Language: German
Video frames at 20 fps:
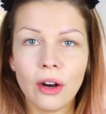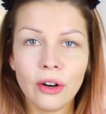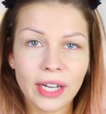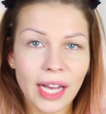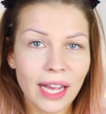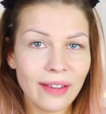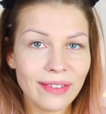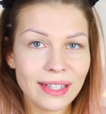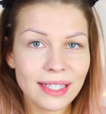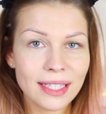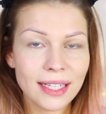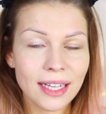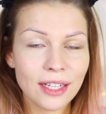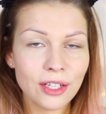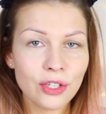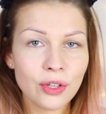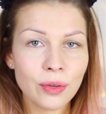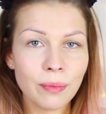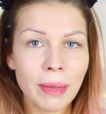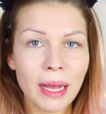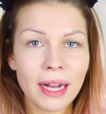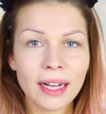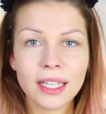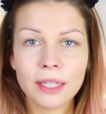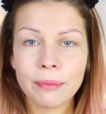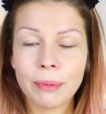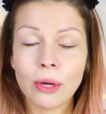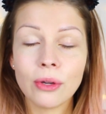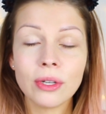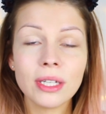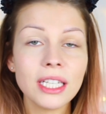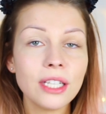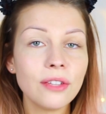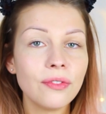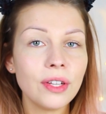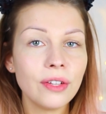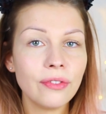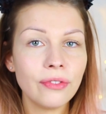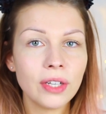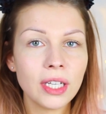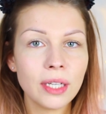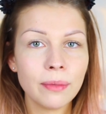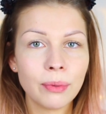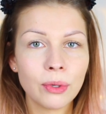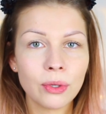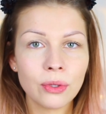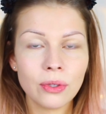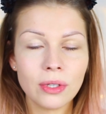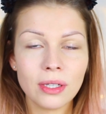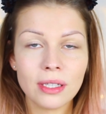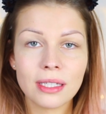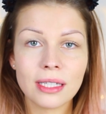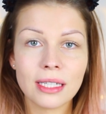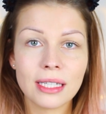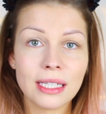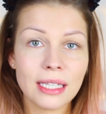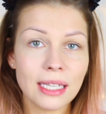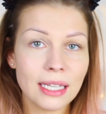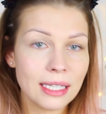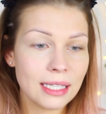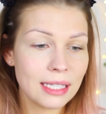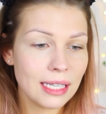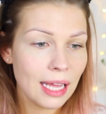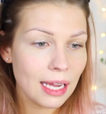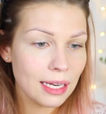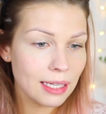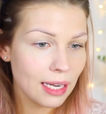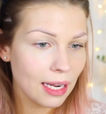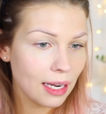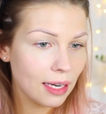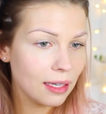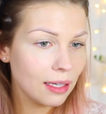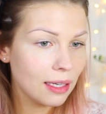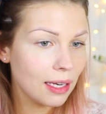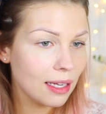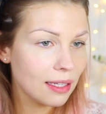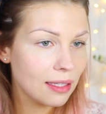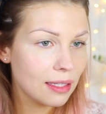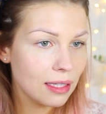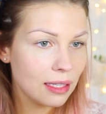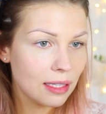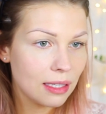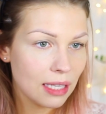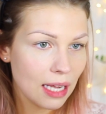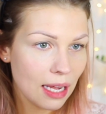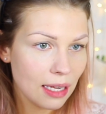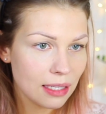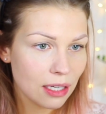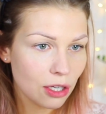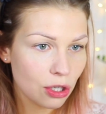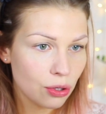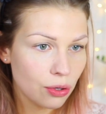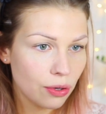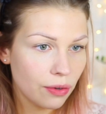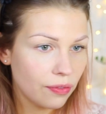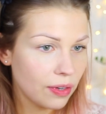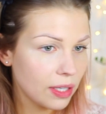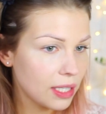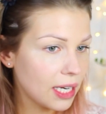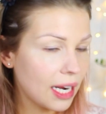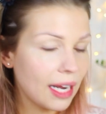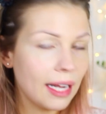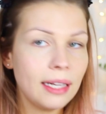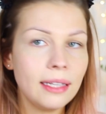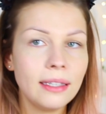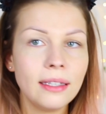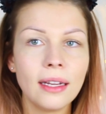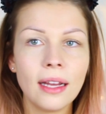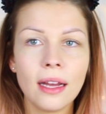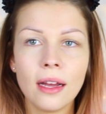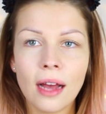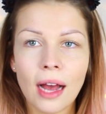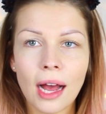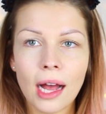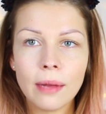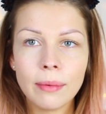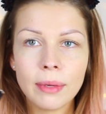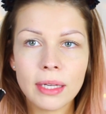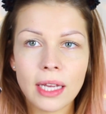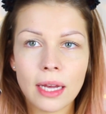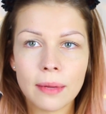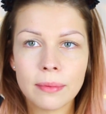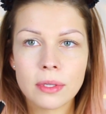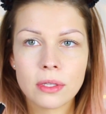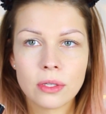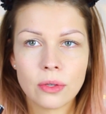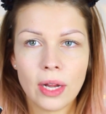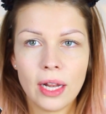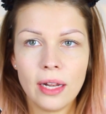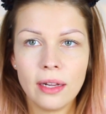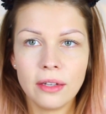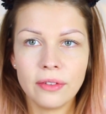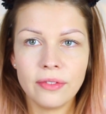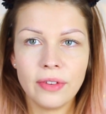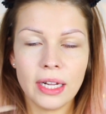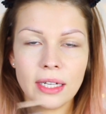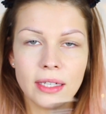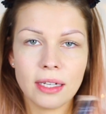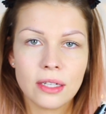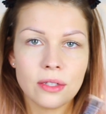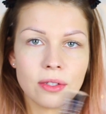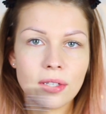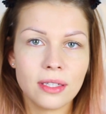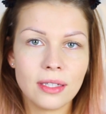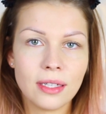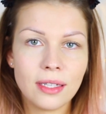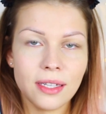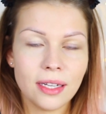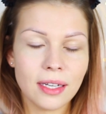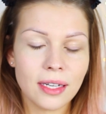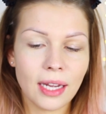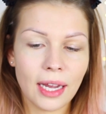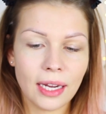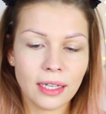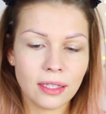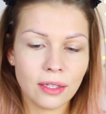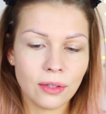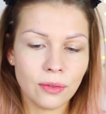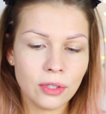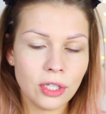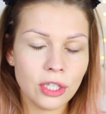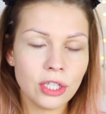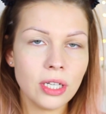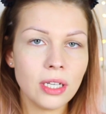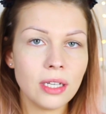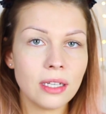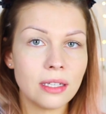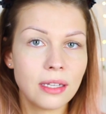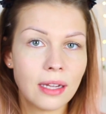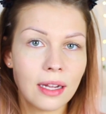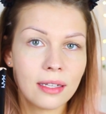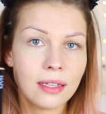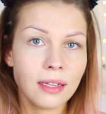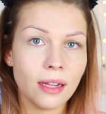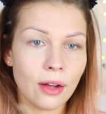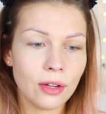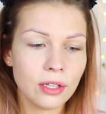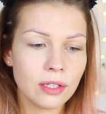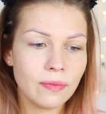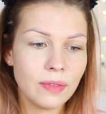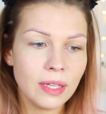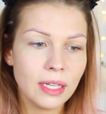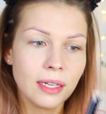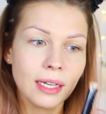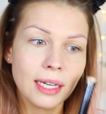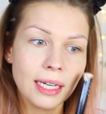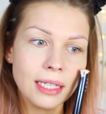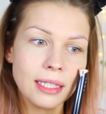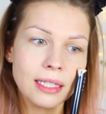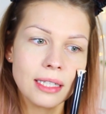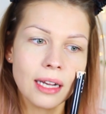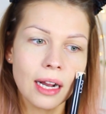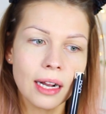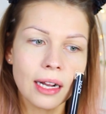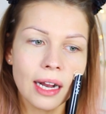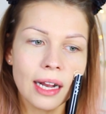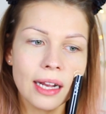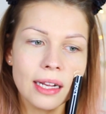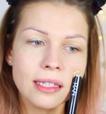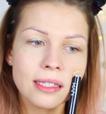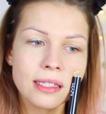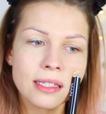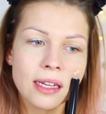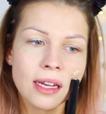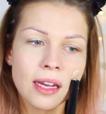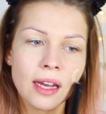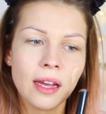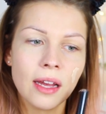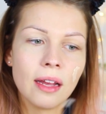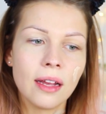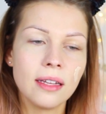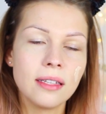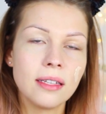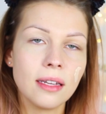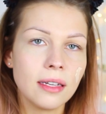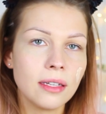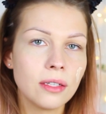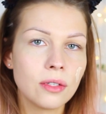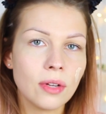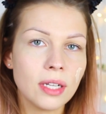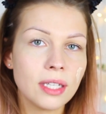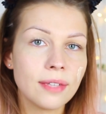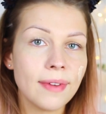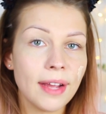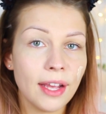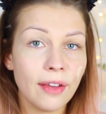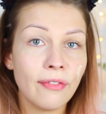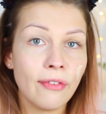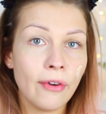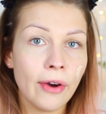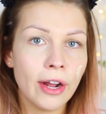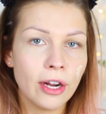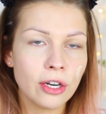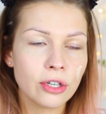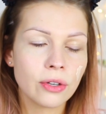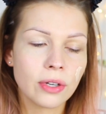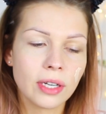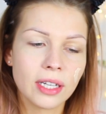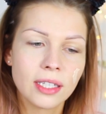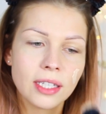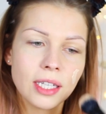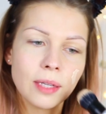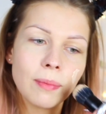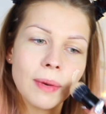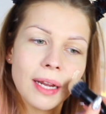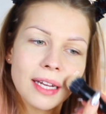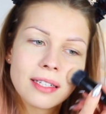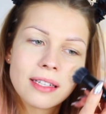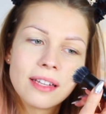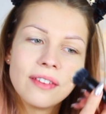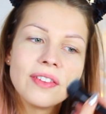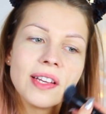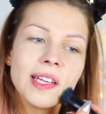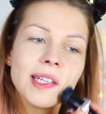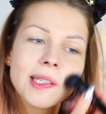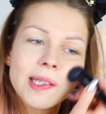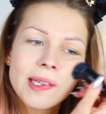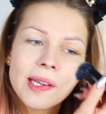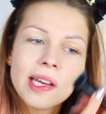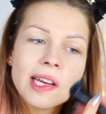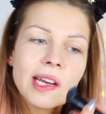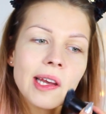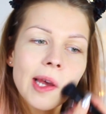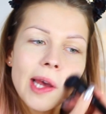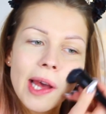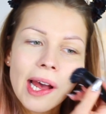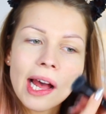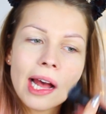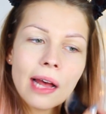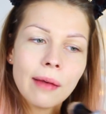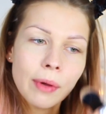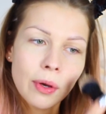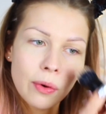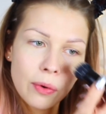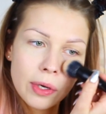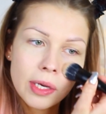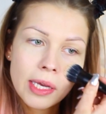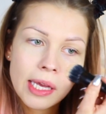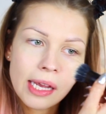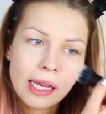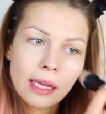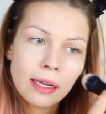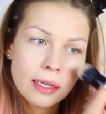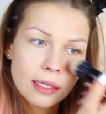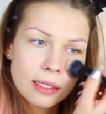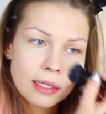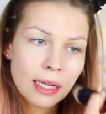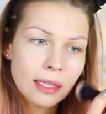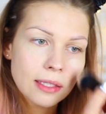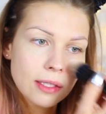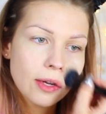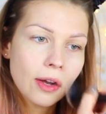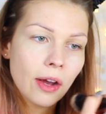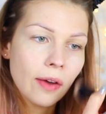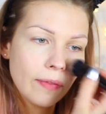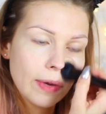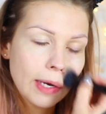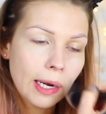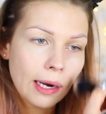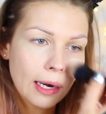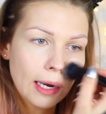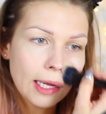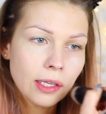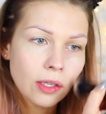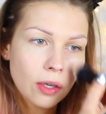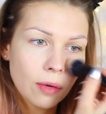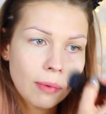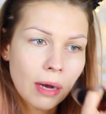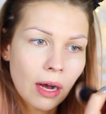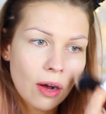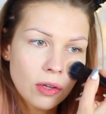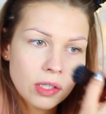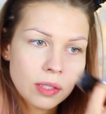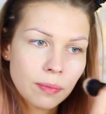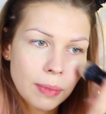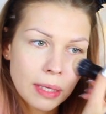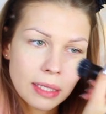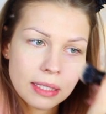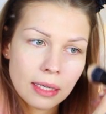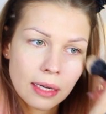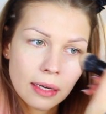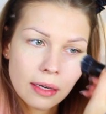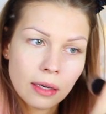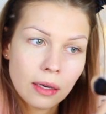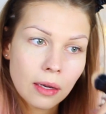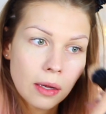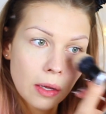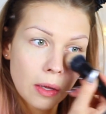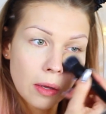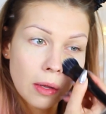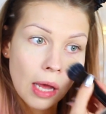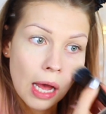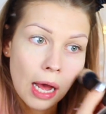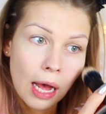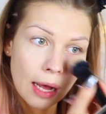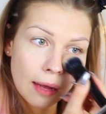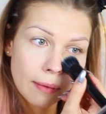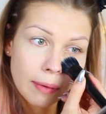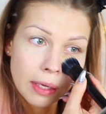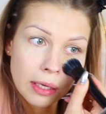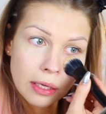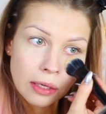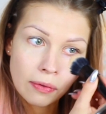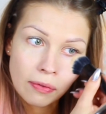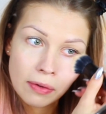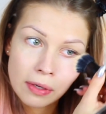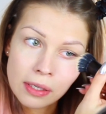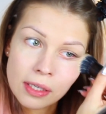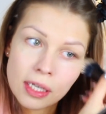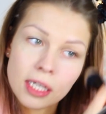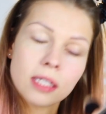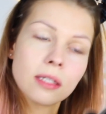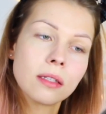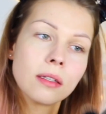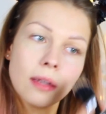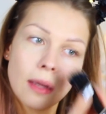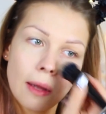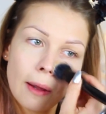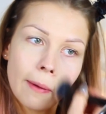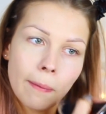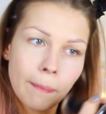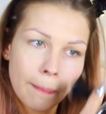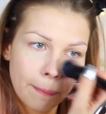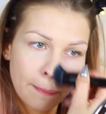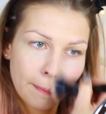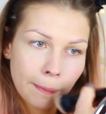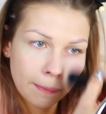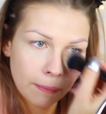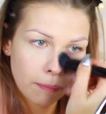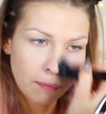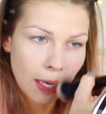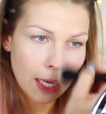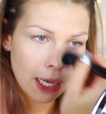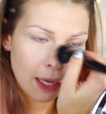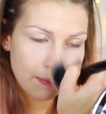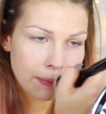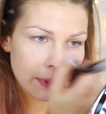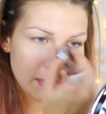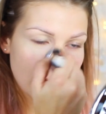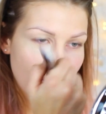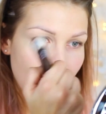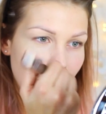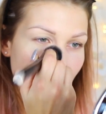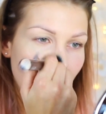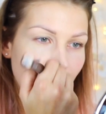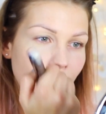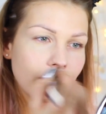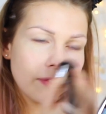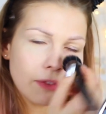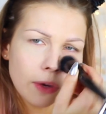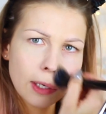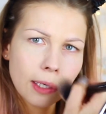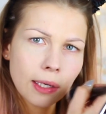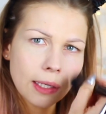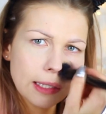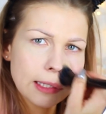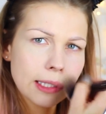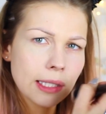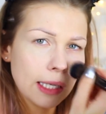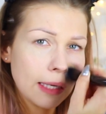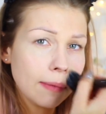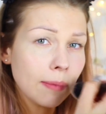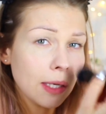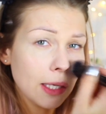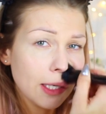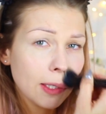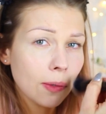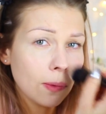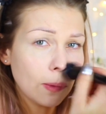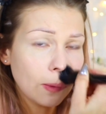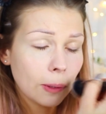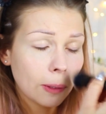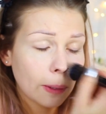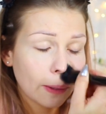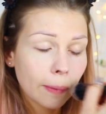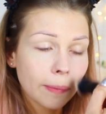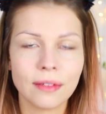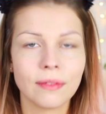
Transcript: Okay, was ich jetzt schon merke, ich brauche nicht viel von dem Produkt. Es ist sehr deckend, lässt sich sehr, sehr schön verteilen. Aber ich habe es zu hell gewählt. Also ihr seht hier direkt den Unterschied. Ich sehe jetzt hier aus wie ein richtiger Geist. Ist ja nicht so, als wäre ich vorher schon richtig blass gewesen. Aber okay, das Ganze können wir dann gleich nochmal ausbessern. Aber ich finde das ähm, Make-up bisher wirklich ziemlich gut.